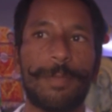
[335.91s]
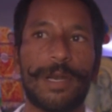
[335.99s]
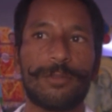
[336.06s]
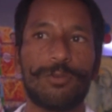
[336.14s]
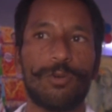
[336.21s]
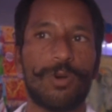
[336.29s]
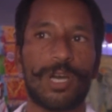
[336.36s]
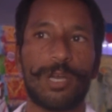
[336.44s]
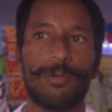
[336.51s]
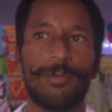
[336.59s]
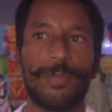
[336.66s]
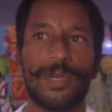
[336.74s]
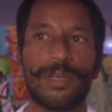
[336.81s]
पड़तो और
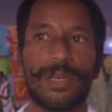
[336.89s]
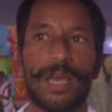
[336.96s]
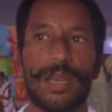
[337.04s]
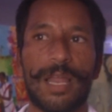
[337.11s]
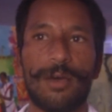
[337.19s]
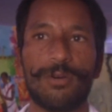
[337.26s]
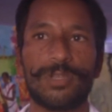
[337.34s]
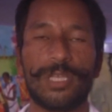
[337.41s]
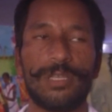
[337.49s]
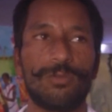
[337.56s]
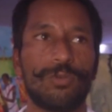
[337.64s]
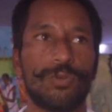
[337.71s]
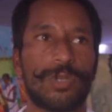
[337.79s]
में बिकना ना हो
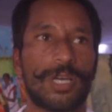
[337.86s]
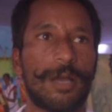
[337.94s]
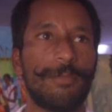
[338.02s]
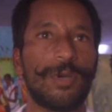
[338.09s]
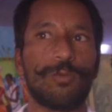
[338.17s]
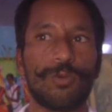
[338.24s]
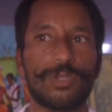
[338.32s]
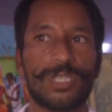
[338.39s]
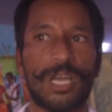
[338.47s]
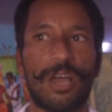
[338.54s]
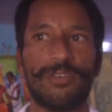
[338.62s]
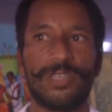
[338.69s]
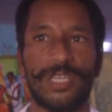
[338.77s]
तीन दो टका में कुछ
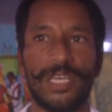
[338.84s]
ना हो